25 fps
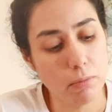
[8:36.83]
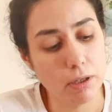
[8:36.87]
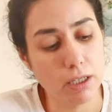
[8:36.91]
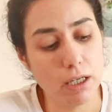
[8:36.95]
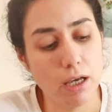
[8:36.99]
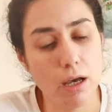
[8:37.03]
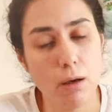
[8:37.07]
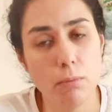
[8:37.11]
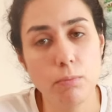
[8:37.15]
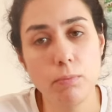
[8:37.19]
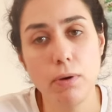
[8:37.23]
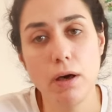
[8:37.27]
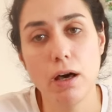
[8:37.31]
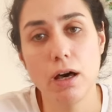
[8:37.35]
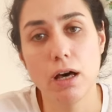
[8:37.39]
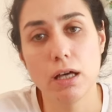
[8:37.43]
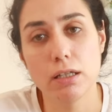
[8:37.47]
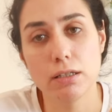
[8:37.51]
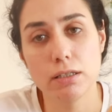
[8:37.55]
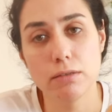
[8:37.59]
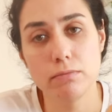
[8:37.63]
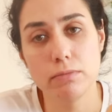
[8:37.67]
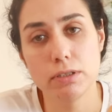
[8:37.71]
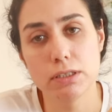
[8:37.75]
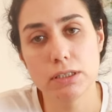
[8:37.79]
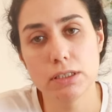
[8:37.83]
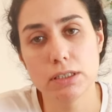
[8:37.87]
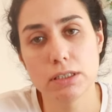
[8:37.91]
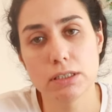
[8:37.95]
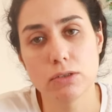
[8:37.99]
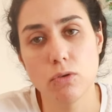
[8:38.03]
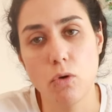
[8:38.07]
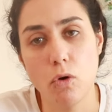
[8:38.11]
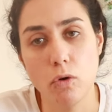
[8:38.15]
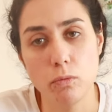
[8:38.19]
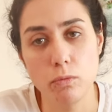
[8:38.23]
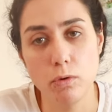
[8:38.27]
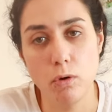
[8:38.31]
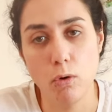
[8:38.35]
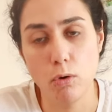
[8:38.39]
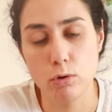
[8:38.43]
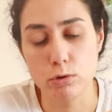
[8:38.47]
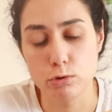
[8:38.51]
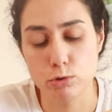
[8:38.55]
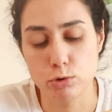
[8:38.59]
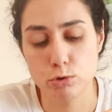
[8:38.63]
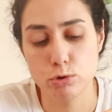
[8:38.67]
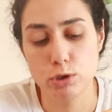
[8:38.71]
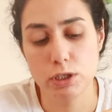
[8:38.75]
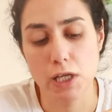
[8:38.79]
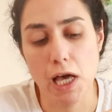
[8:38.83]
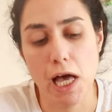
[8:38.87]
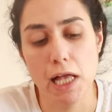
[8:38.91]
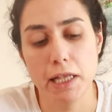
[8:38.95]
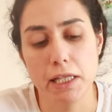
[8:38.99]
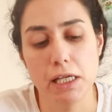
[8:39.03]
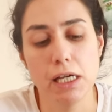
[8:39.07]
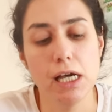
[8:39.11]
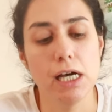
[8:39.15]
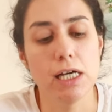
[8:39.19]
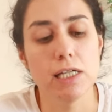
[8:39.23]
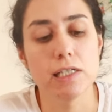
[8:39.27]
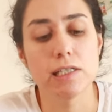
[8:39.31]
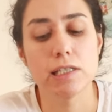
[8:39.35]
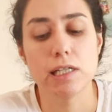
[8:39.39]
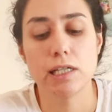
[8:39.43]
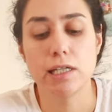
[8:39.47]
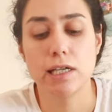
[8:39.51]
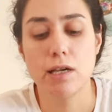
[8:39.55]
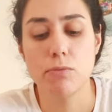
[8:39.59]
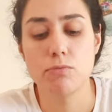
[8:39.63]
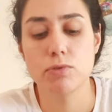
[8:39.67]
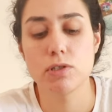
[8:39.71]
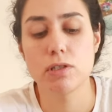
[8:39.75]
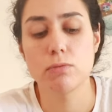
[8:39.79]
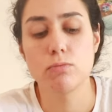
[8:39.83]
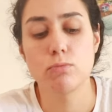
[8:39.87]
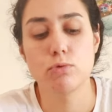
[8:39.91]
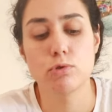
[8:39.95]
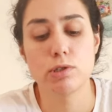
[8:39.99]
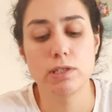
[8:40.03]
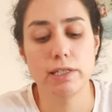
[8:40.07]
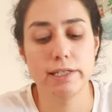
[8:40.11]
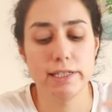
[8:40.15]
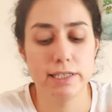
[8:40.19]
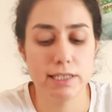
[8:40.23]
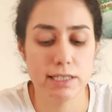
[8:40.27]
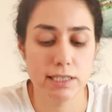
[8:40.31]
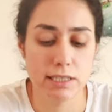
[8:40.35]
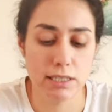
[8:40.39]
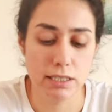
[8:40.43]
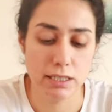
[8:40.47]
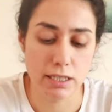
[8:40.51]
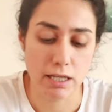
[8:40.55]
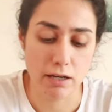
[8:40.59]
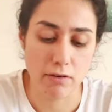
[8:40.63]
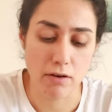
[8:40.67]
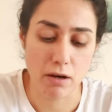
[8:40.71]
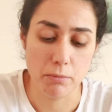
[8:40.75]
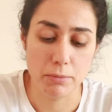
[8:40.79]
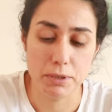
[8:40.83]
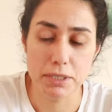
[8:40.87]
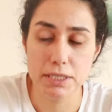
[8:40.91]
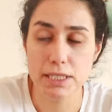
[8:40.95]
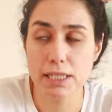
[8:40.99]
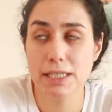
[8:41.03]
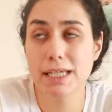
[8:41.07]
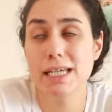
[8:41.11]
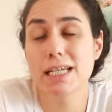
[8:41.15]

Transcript: Bayağı pahalı bir hobi olur yani KS Games'in bu serisini devam etse.